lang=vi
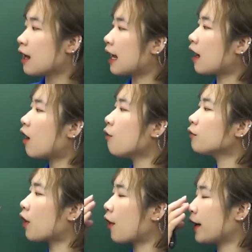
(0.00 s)
là
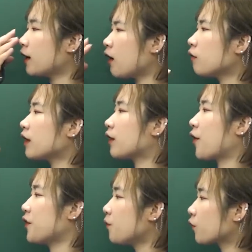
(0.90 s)
không nói không thể
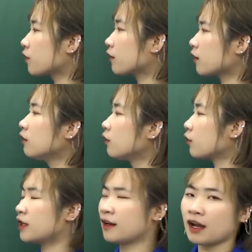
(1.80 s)
nói được một từ của
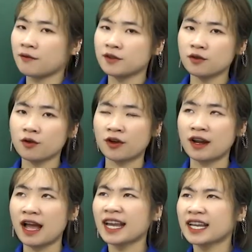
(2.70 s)
tiếng nào ví dụ cô nói
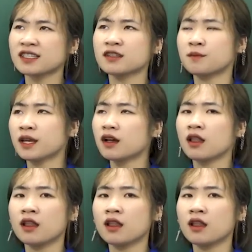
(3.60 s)
là I can speak a